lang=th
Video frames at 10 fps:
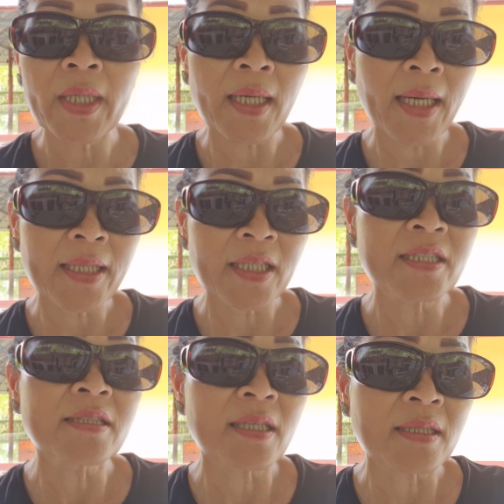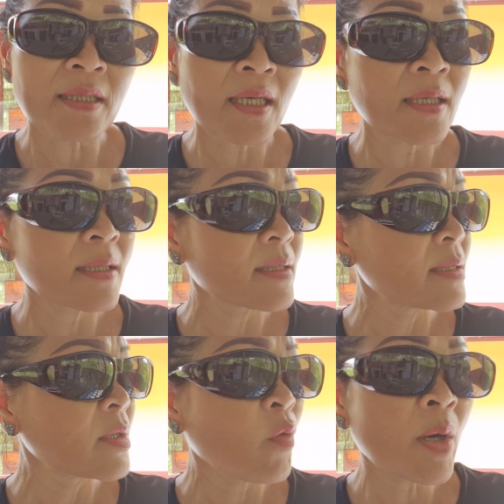นอากาศเย็นๆก็เอ
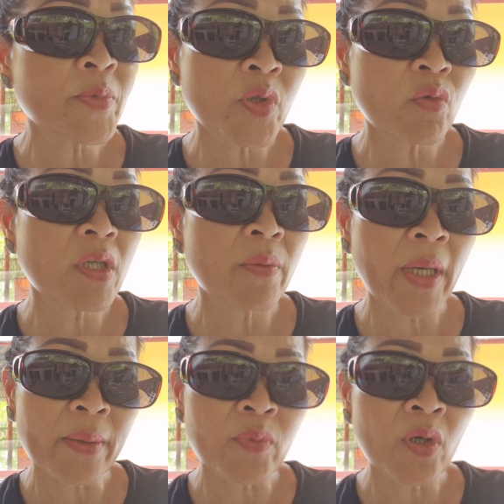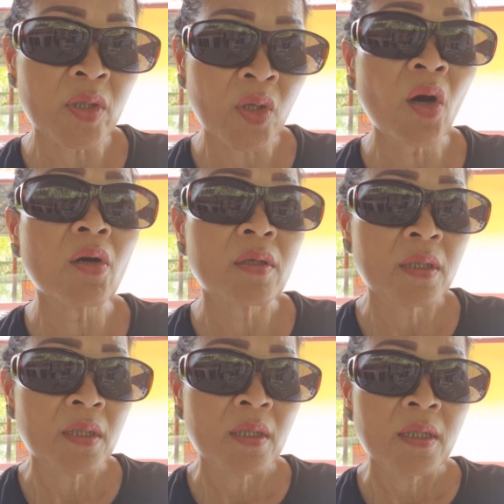อความสุขอีกแบบเนาะค่ะเนาะ
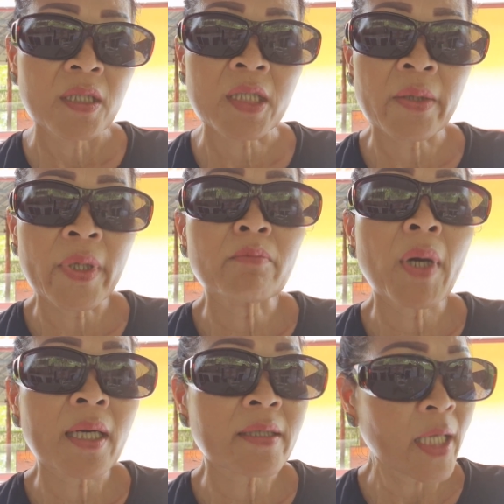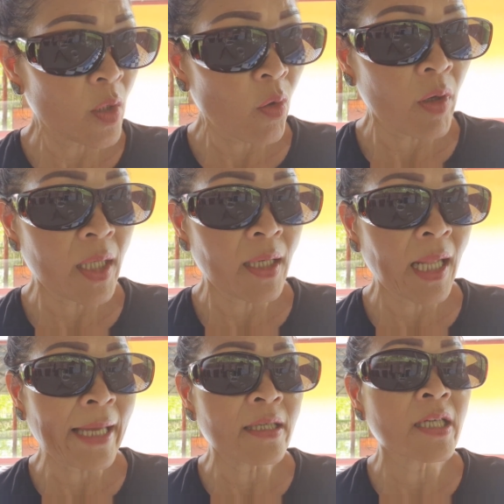เอ้ยกับพันมักแดดออกห
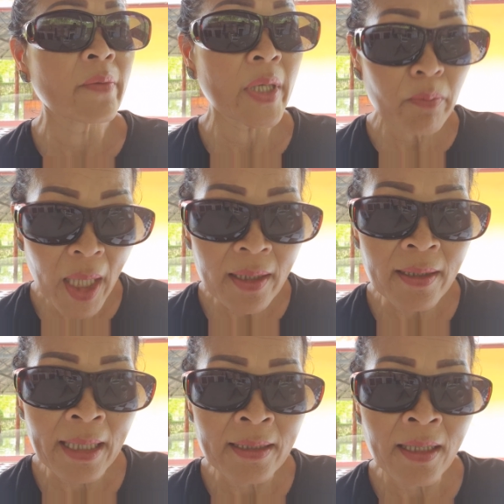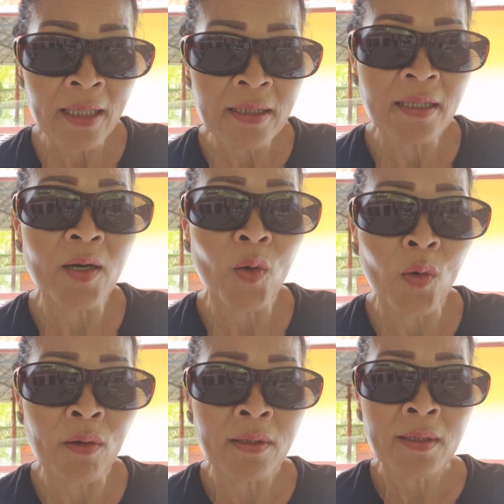ลายๆเอ้ยกับพันมักกันค่ะเหงื่อออ
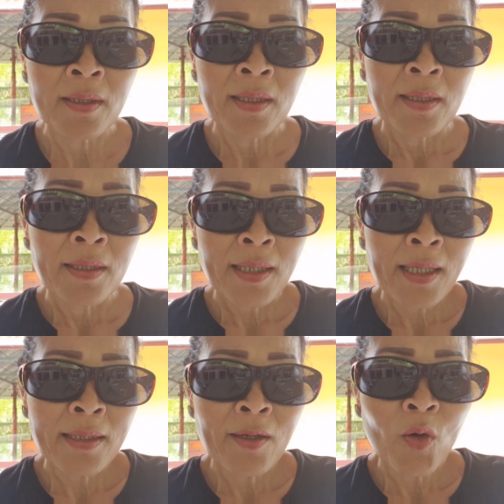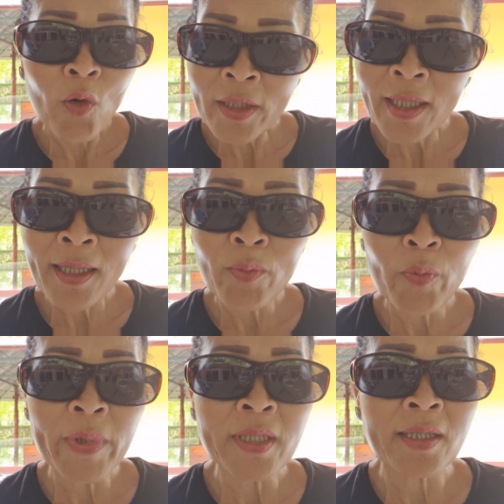ก ก็ฮ้อนกาบ่
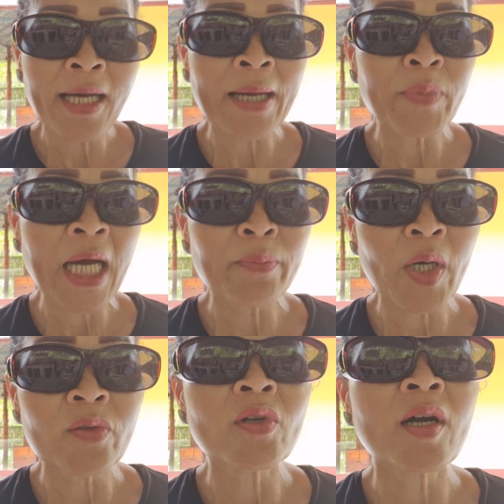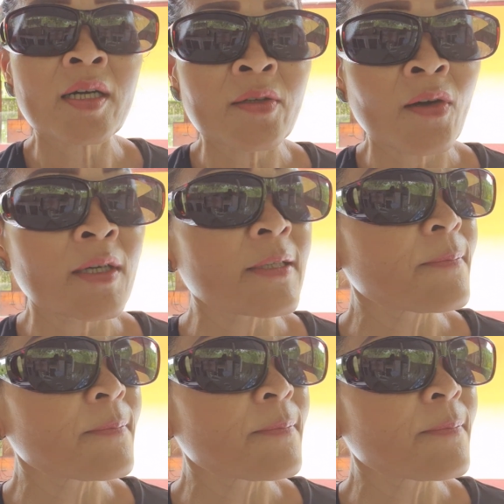เป็นเตืออาบน้ำเอาเนาะค่ะเนาะ